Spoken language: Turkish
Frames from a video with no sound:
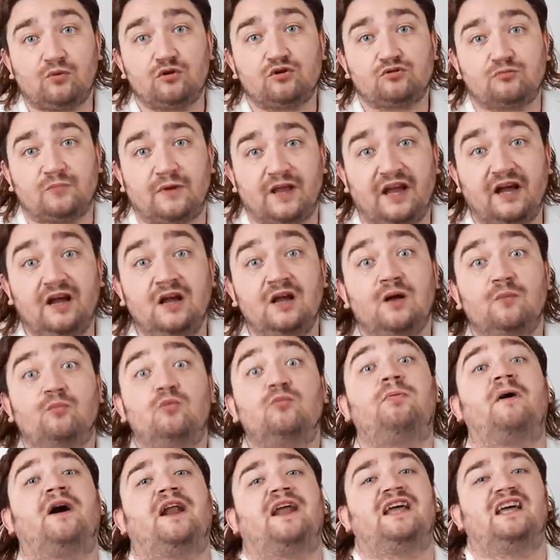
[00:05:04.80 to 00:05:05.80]
bozmaya
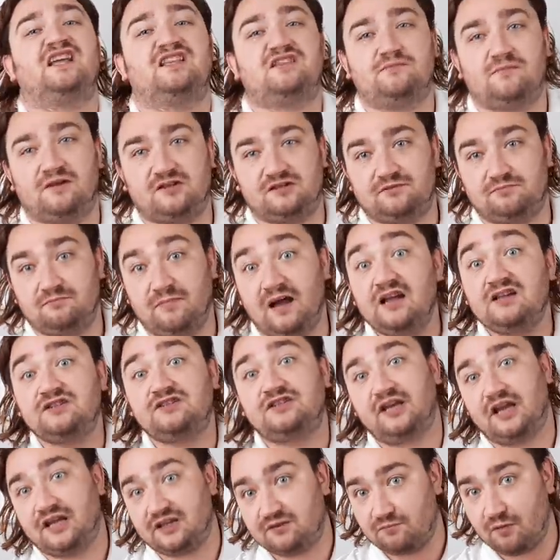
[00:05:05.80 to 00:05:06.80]
bu para yetmez.
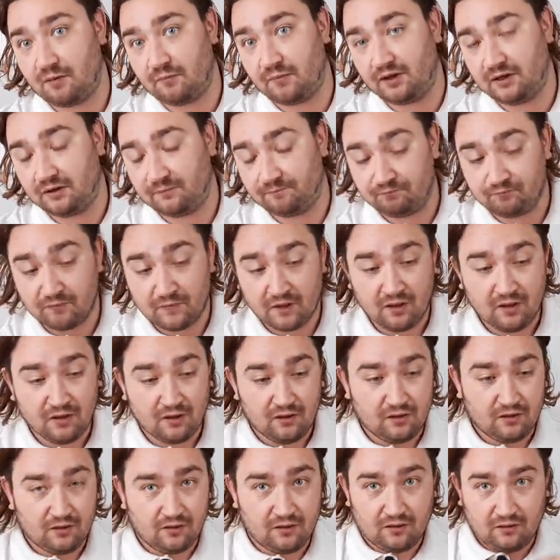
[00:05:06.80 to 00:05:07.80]
Bence yetmemeli. Ama
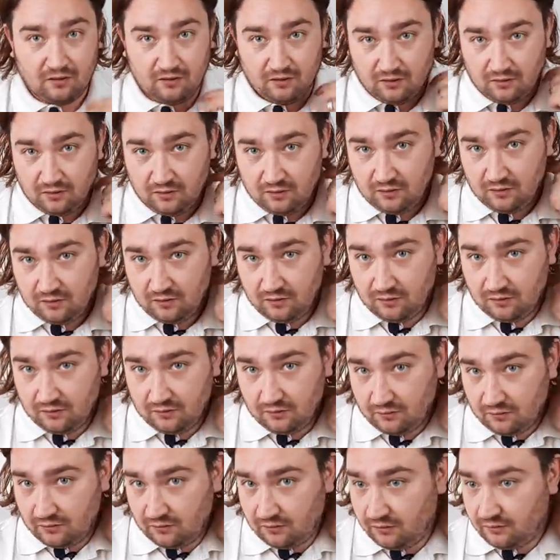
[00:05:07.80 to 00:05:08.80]
hayır diyorsun
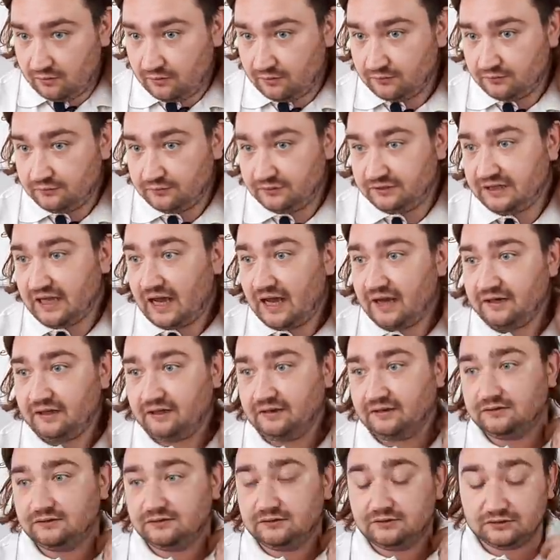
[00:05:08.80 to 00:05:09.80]
yani.
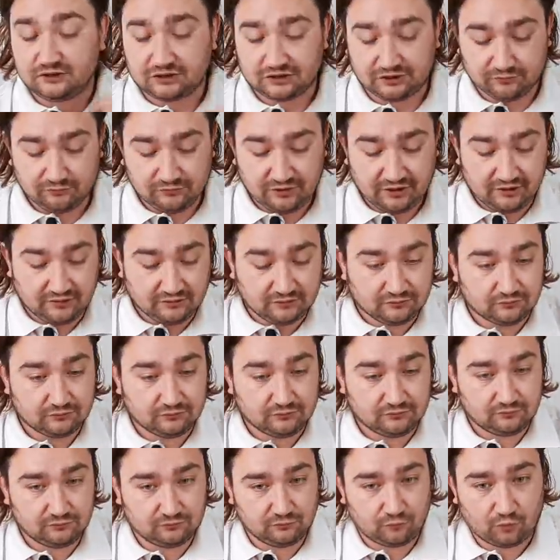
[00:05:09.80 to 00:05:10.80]
Yani şimdi
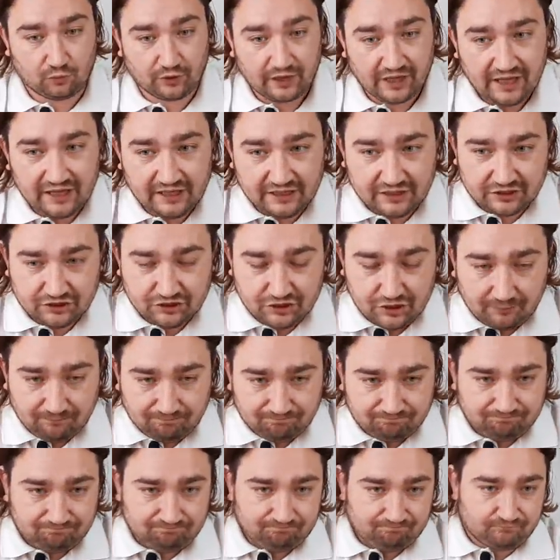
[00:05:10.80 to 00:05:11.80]
oraya
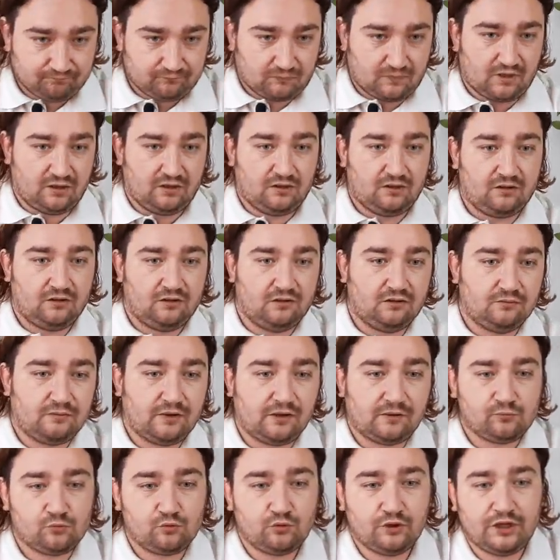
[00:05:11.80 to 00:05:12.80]
gireceğim. Ee,
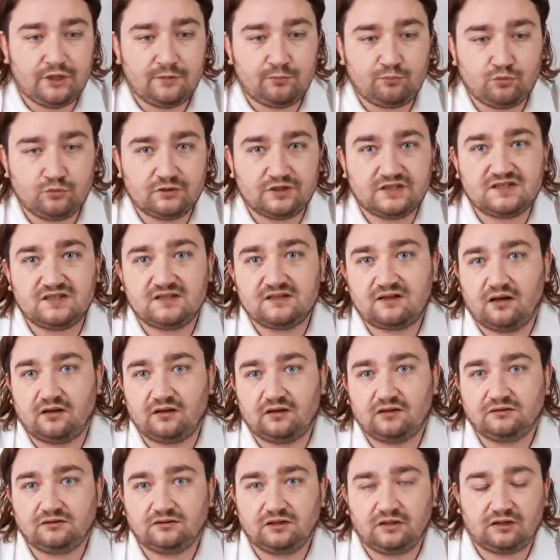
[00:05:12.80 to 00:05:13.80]
ben bunu Eyüp Yıldız'ın
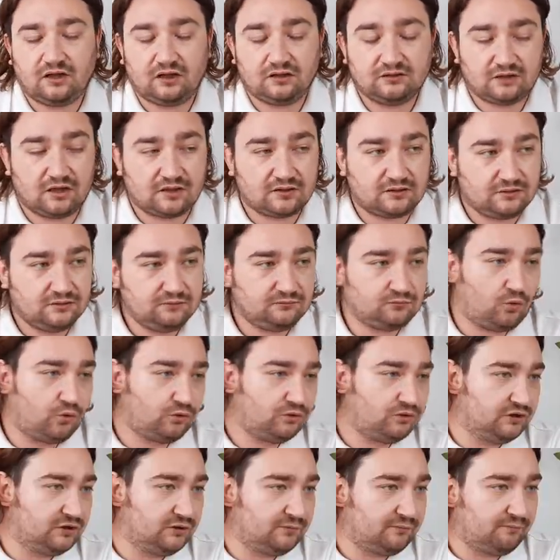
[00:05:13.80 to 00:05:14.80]
kanalında da anlattım.
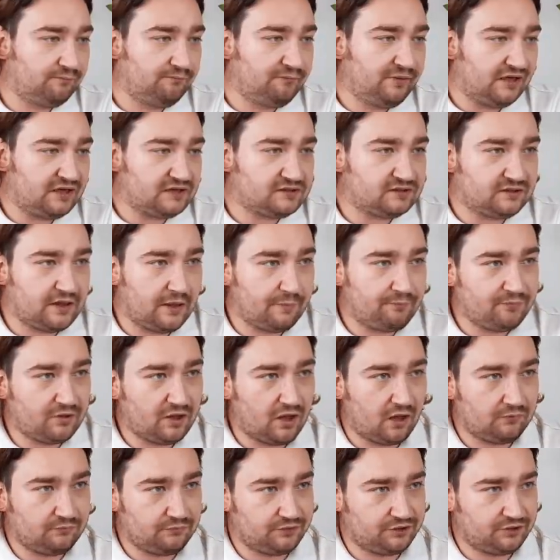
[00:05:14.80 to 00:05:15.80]
Orada da biraz
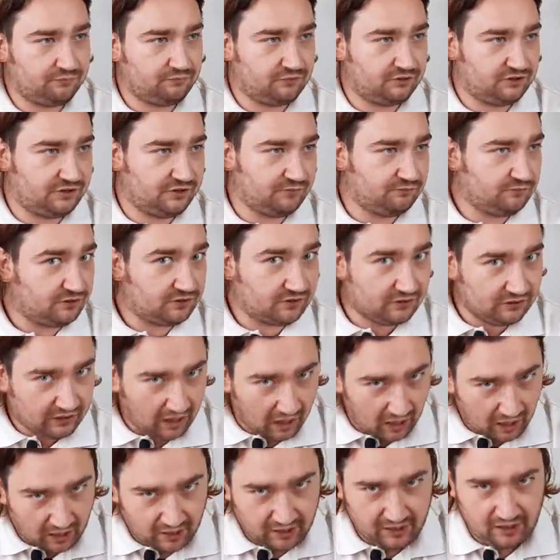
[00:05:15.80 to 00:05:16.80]
tepki almışım. Şimdi
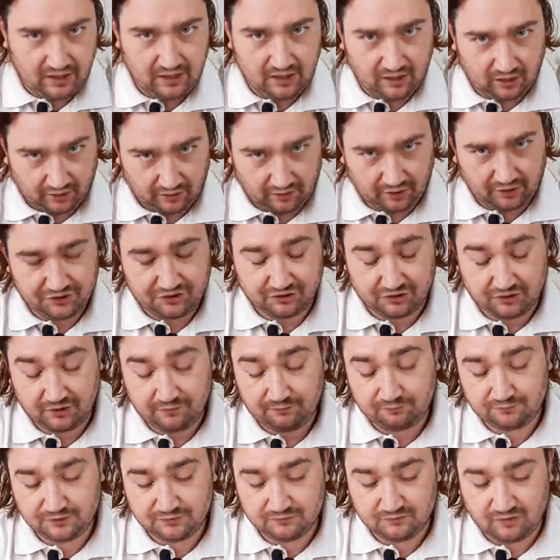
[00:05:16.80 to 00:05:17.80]
daha iyi
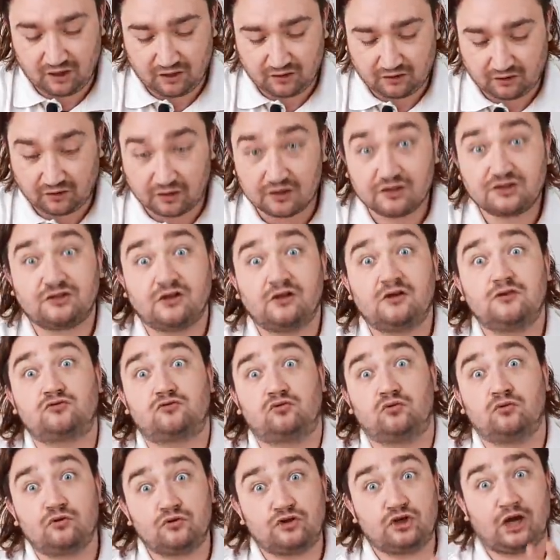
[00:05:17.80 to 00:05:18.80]
araştırıp şimdi arkadaşlara
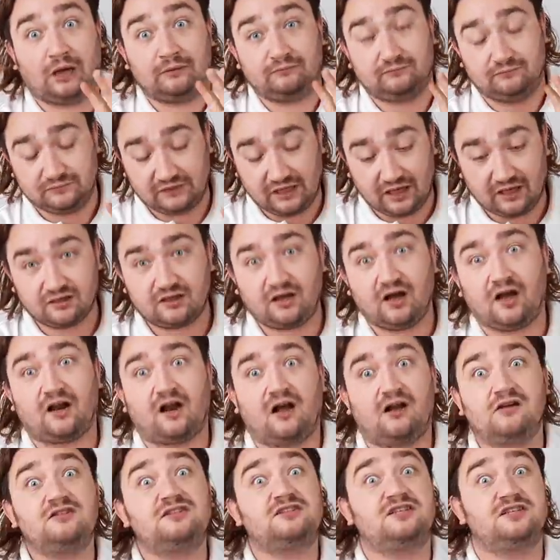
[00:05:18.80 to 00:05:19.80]
sunacağım. Yani
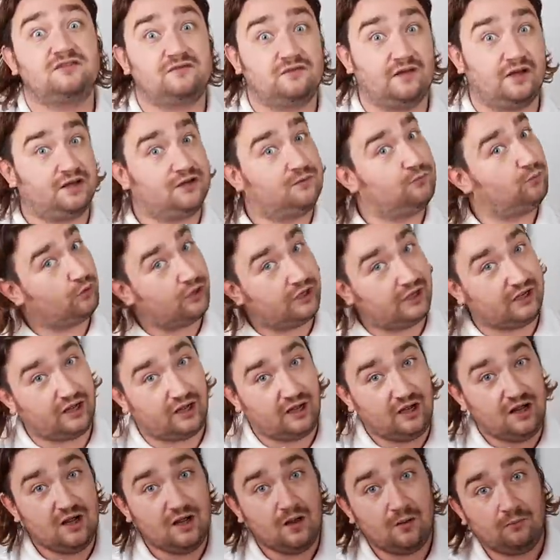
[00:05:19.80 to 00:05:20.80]
kararı siz verin.
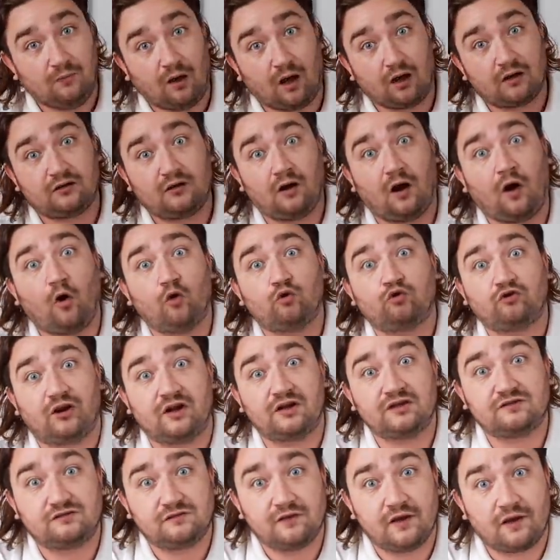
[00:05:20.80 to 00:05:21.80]
Buraya marka o
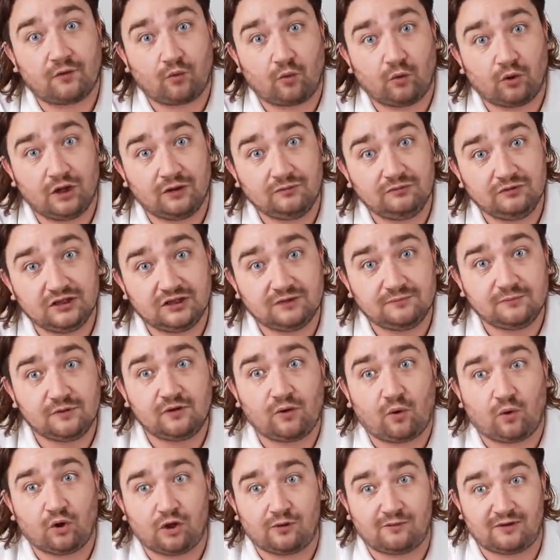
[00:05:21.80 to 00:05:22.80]
transfer olabilir mi
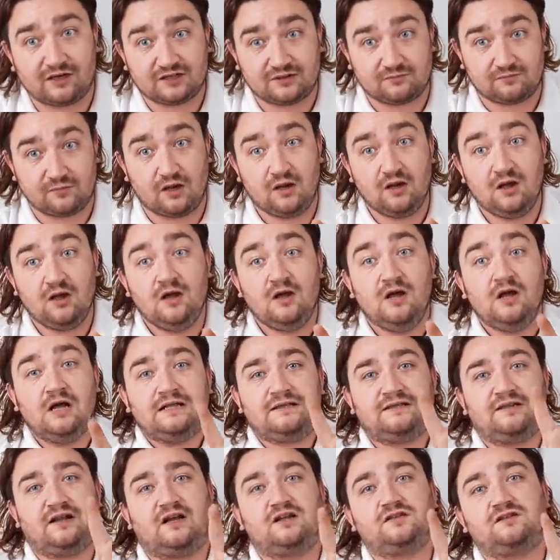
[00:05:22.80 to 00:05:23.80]
olamaz mı?
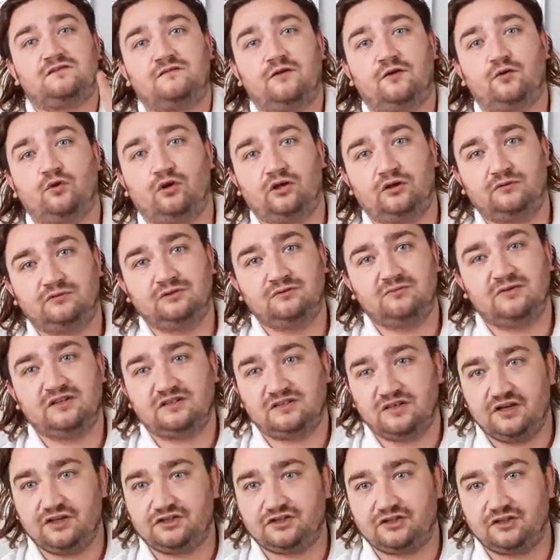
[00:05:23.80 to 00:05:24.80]
Transfer
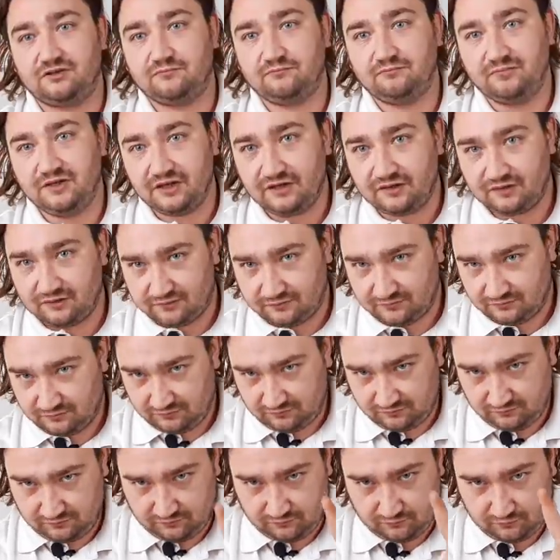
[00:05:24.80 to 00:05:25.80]
olabilmesi için bir
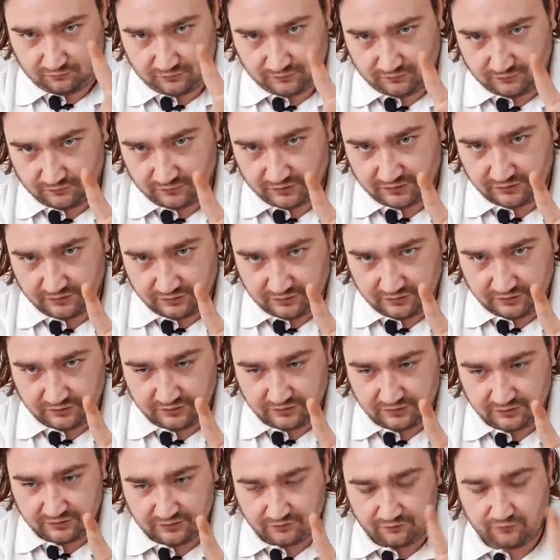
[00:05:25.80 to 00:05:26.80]

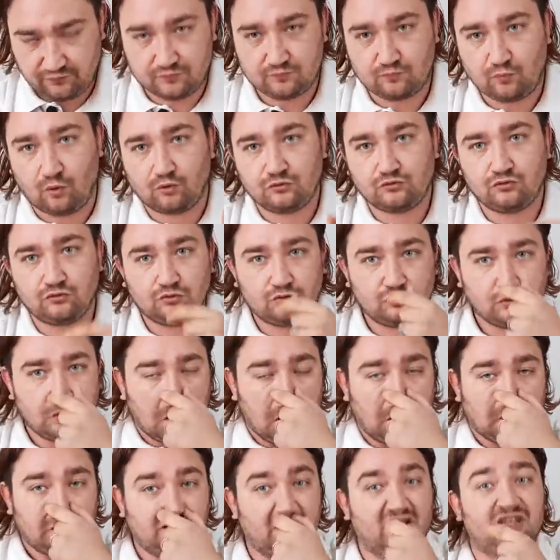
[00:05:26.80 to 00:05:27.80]
e, futbolcunun
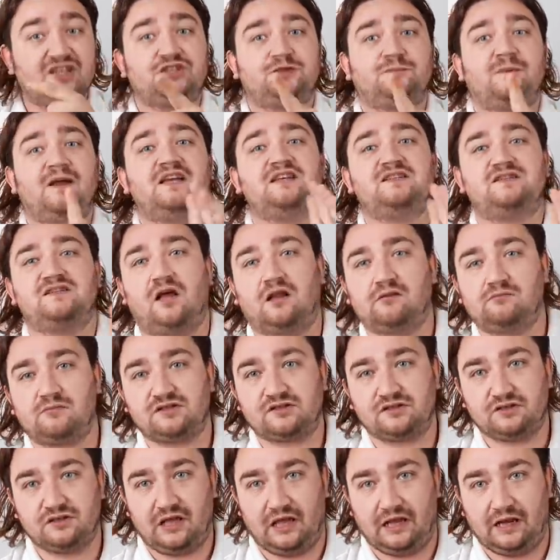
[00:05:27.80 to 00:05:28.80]
çalışma izni
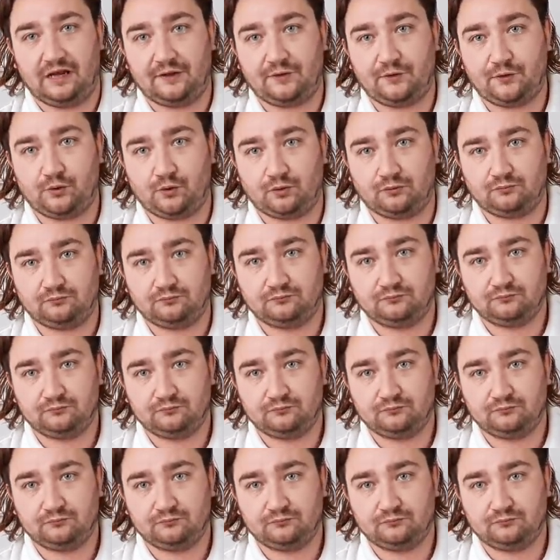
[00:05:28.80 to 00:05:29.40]
alması gerekiyor.